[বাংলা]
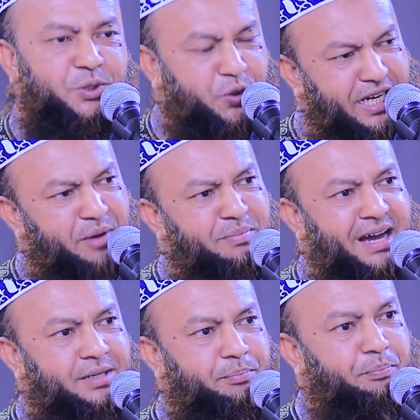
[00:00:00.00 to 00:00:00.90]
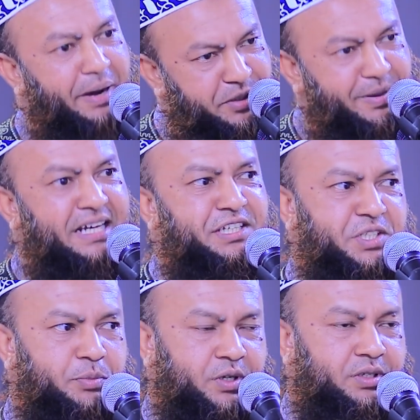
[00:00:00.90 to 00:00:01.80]
দুই নাম্বার পারিবারিক
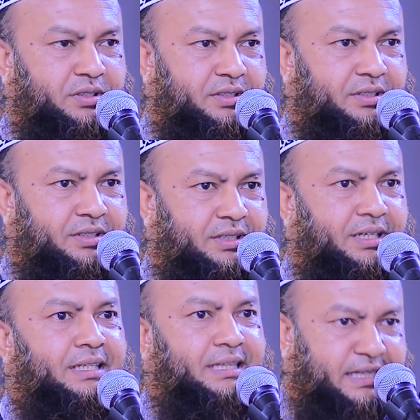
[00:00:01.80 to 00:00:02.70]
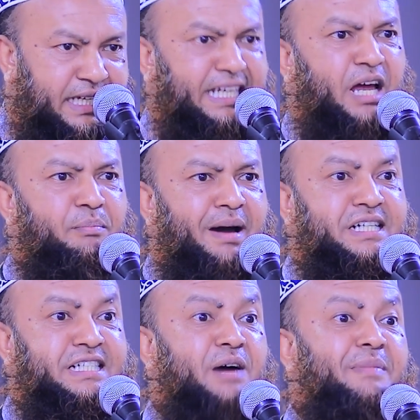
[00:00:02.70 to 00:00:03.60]
জীবন তিন নম্বর
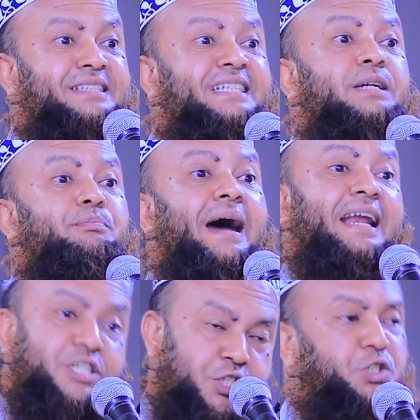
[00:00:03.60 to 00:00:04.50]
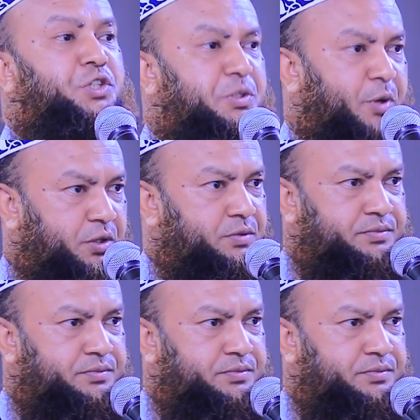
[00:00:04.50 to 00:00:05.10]
সামাজিক বা রাষ্ট্রীয় জীবন